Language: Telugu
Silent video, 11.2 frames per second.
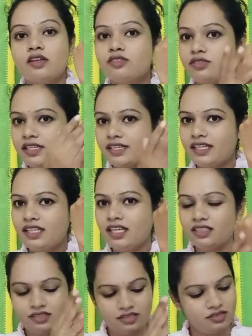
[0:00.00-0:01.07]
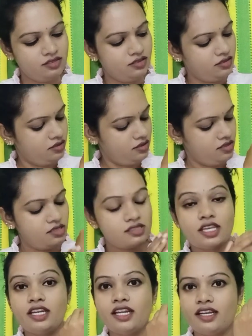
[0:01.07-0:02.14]
చూసారు కదా
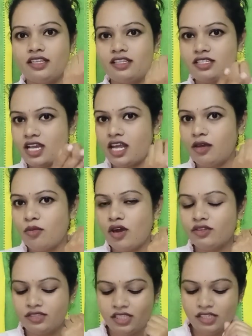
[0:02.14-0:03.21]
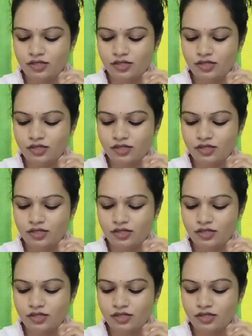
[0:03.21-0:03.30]
స్కిన్ అనేది చాలా బాగుంది